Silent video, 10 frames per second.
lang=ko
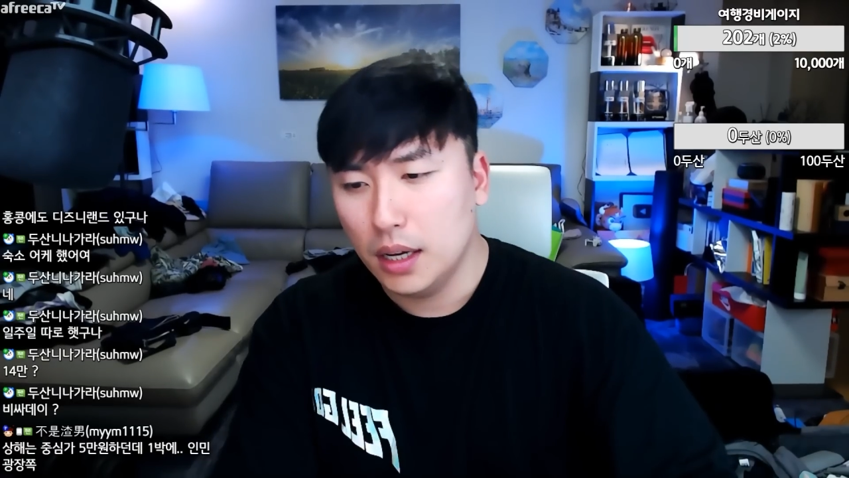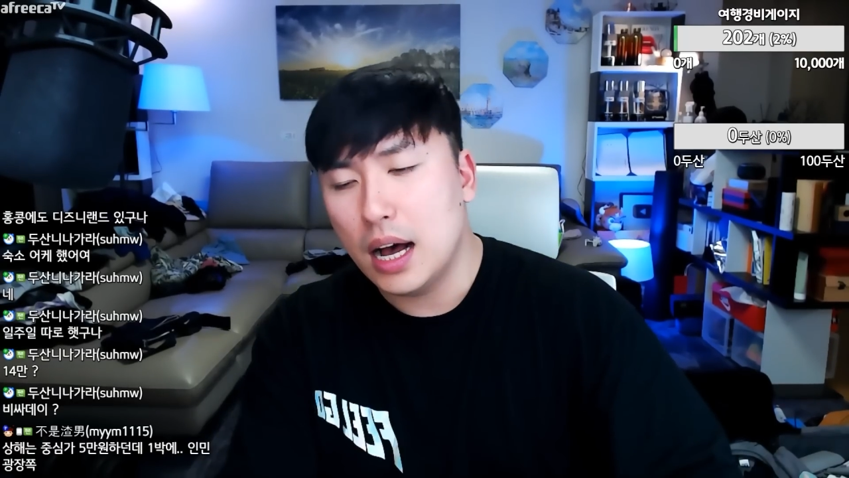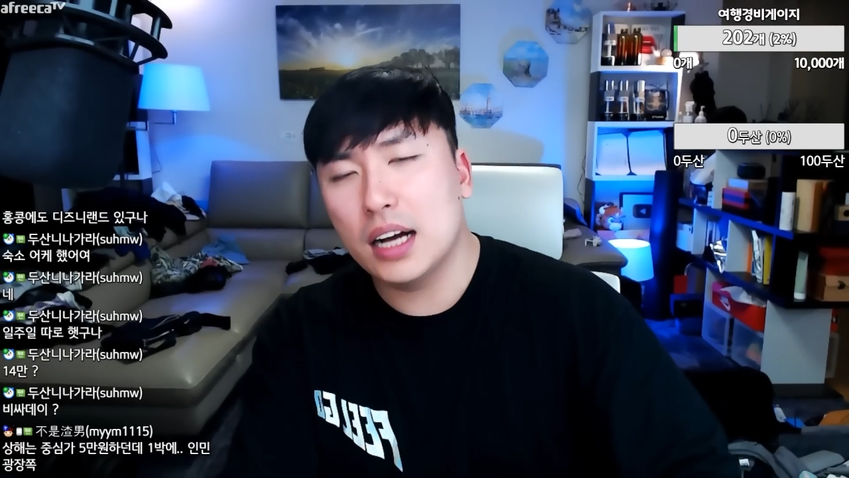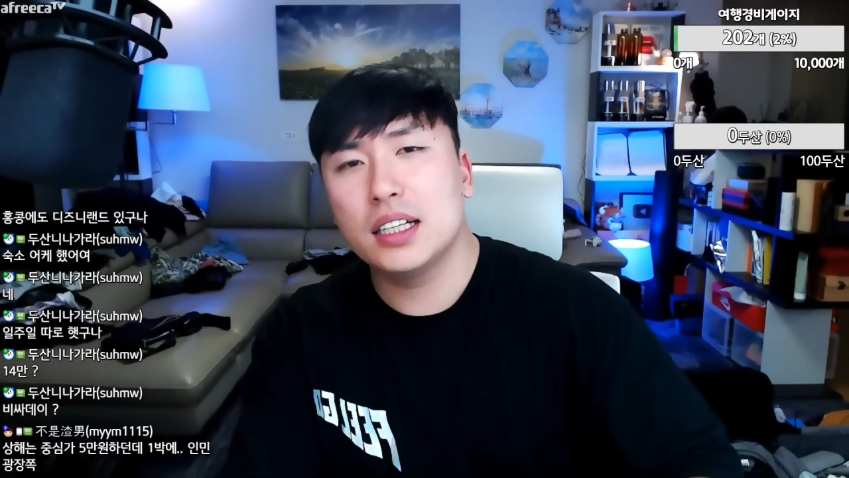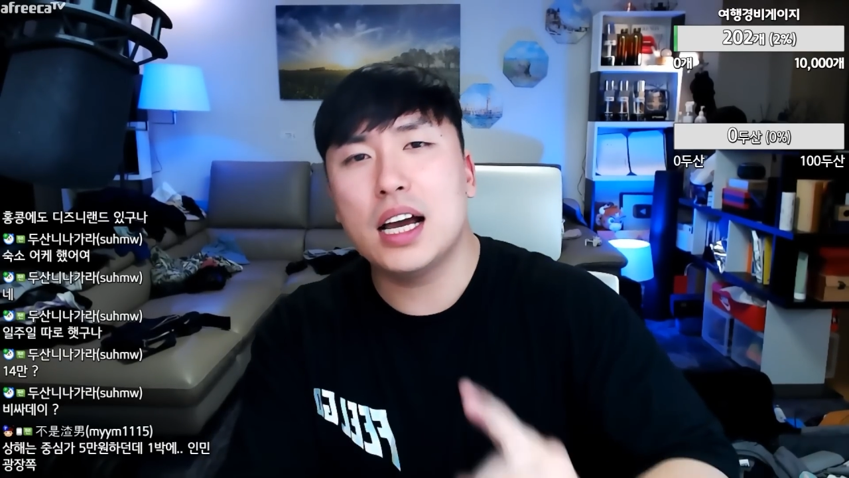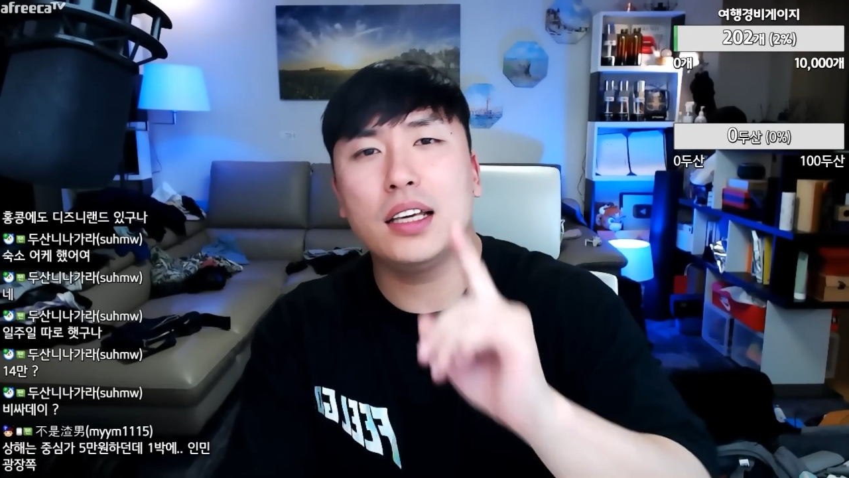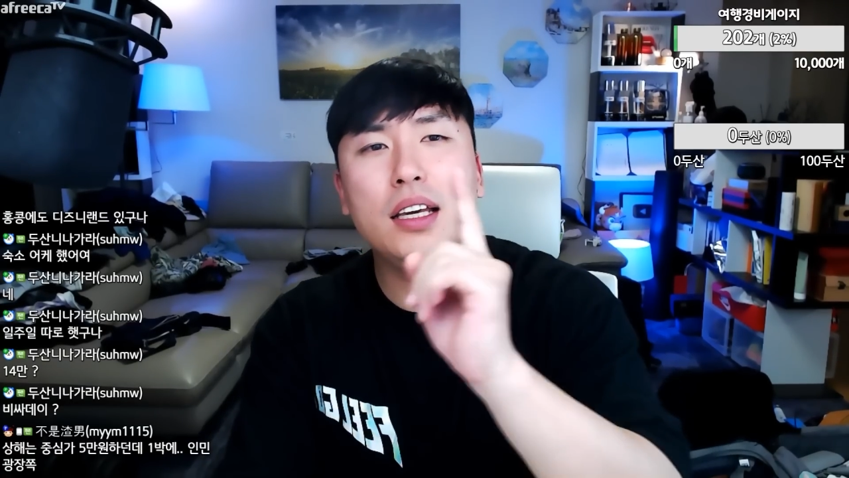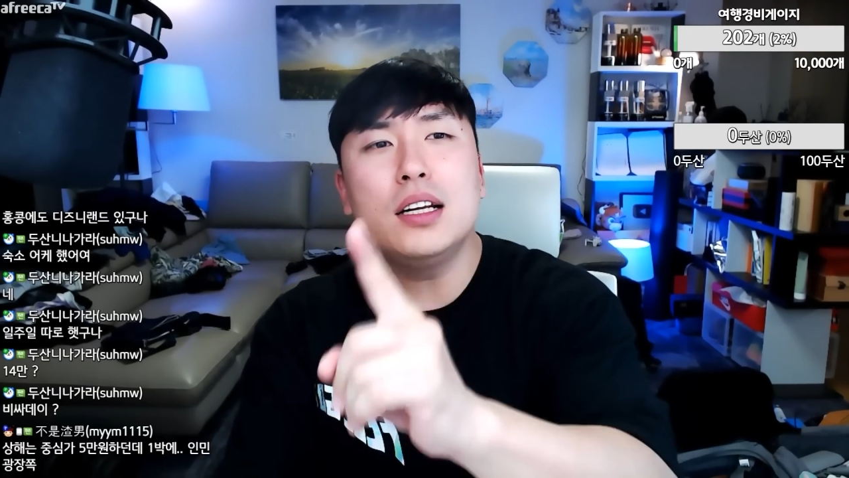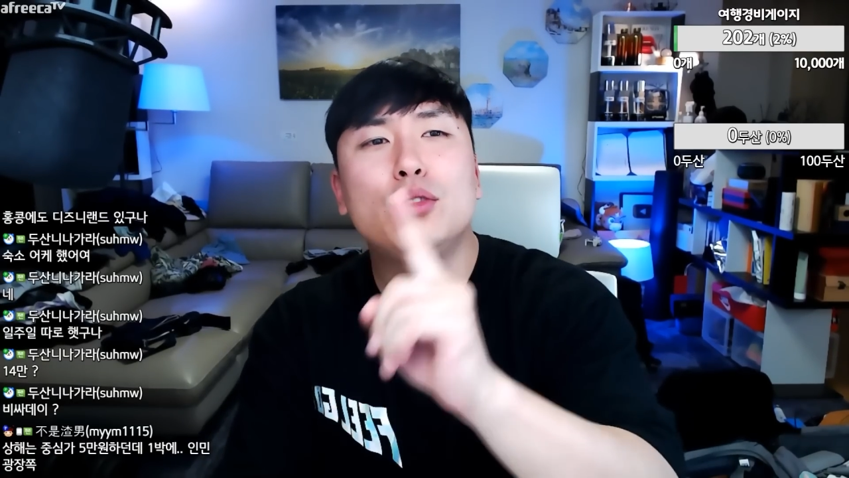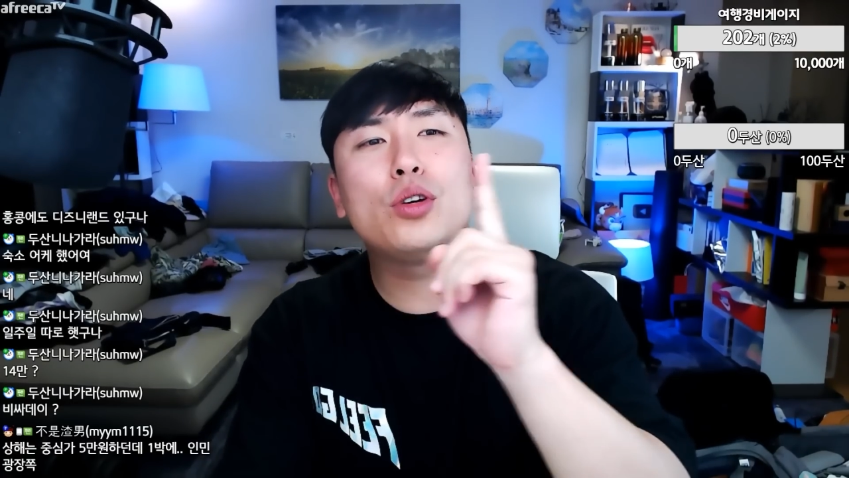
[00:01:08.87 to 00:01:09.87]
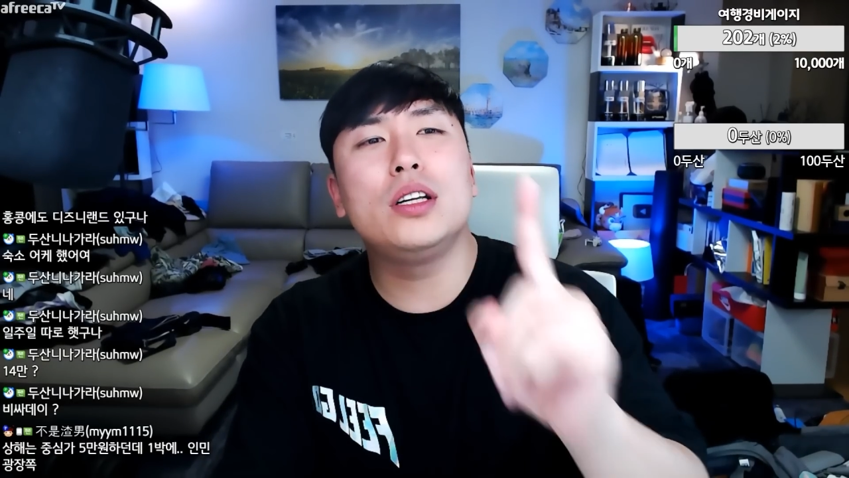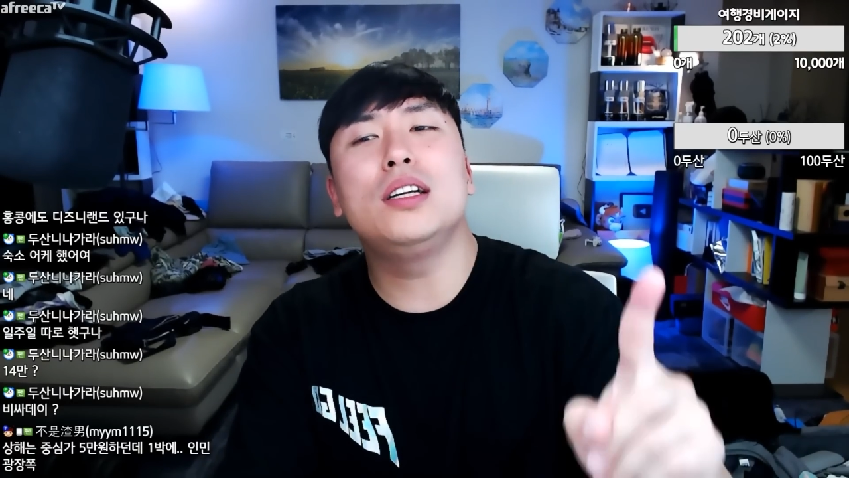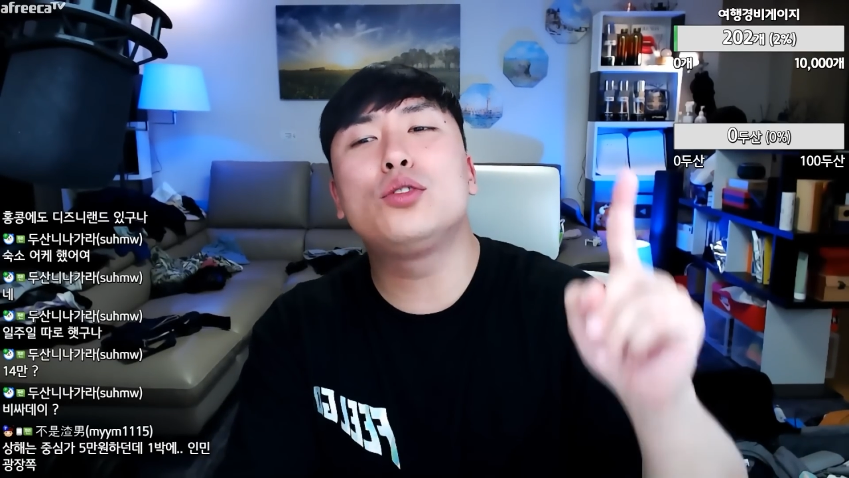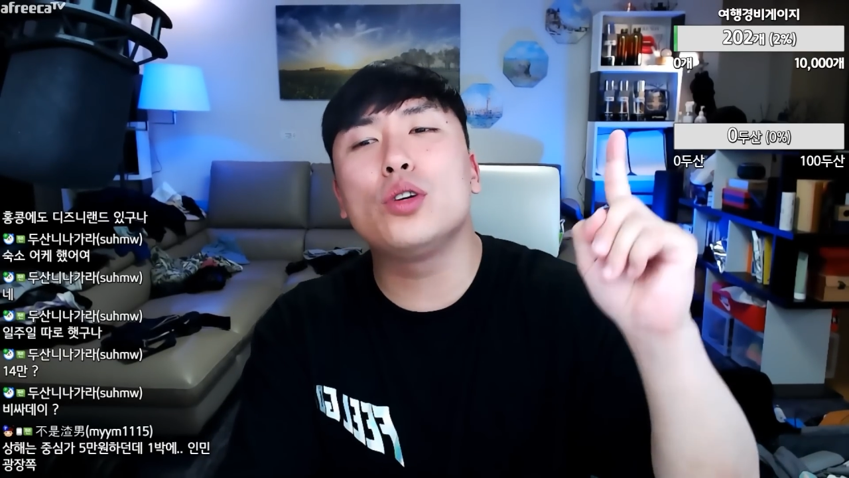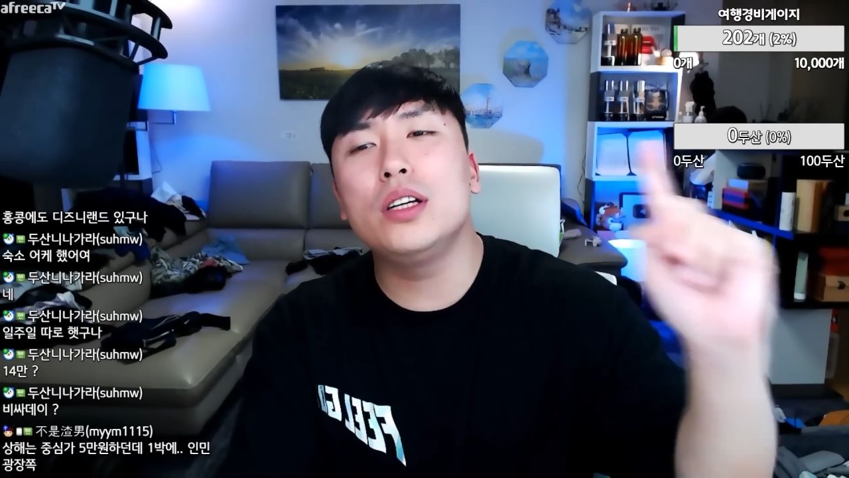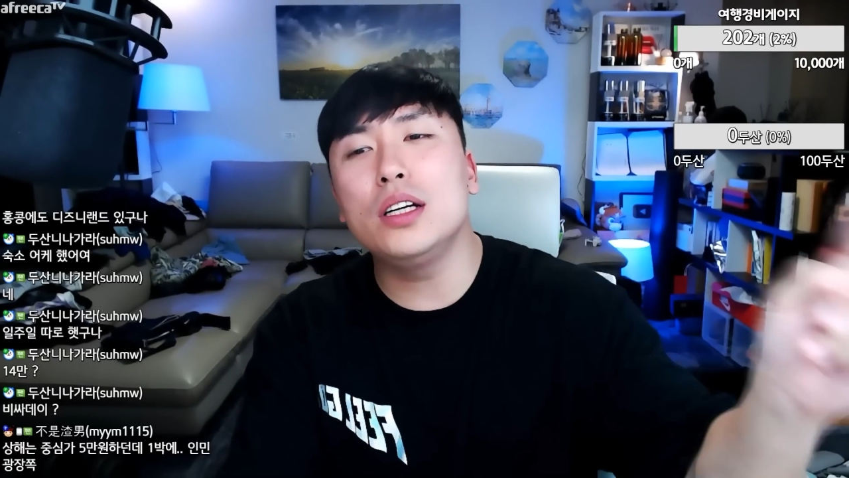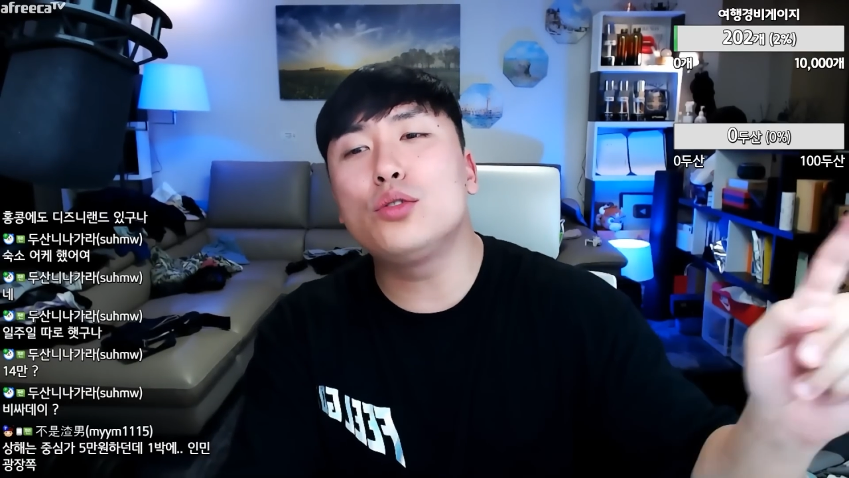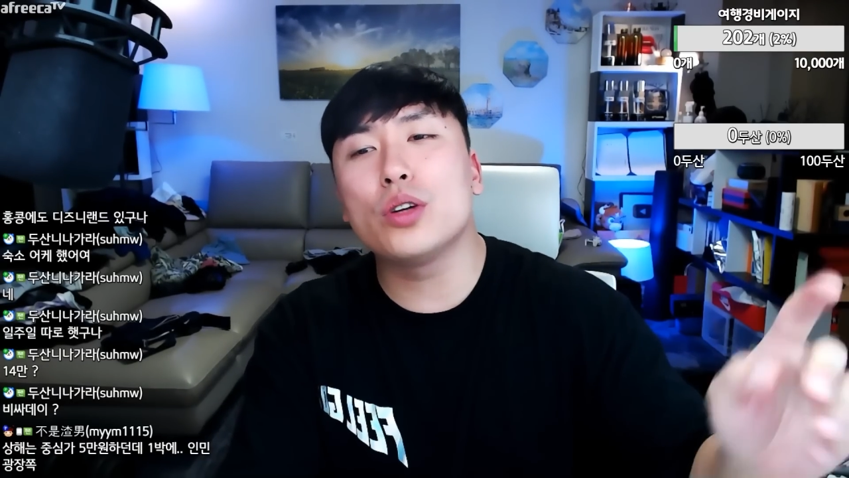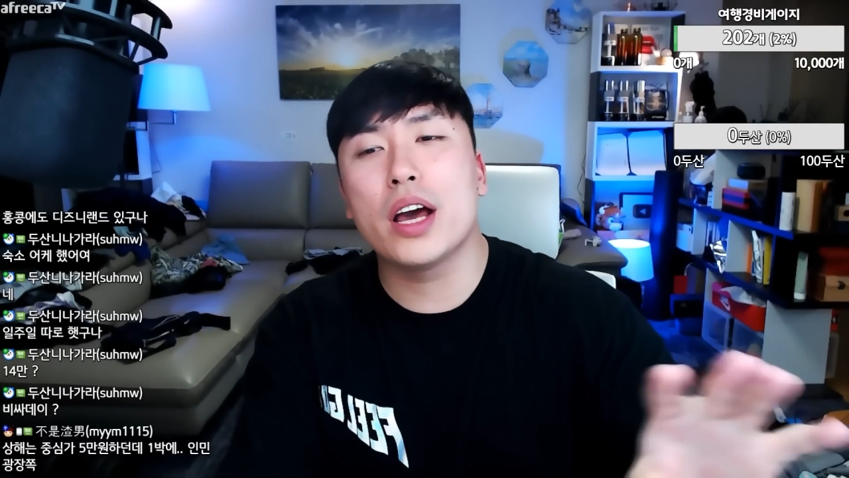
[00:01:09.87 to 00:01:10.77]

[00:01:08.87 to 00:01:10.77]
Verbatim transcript: 아 그냥 일주일 일주일 일주일